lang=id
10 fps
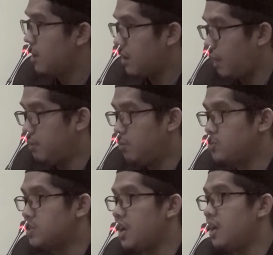Nabi
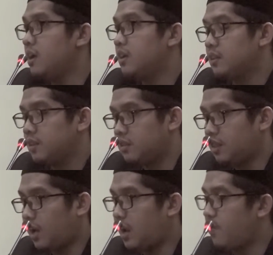Musa
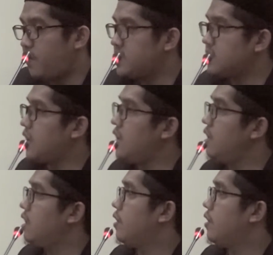tekanan fisik dari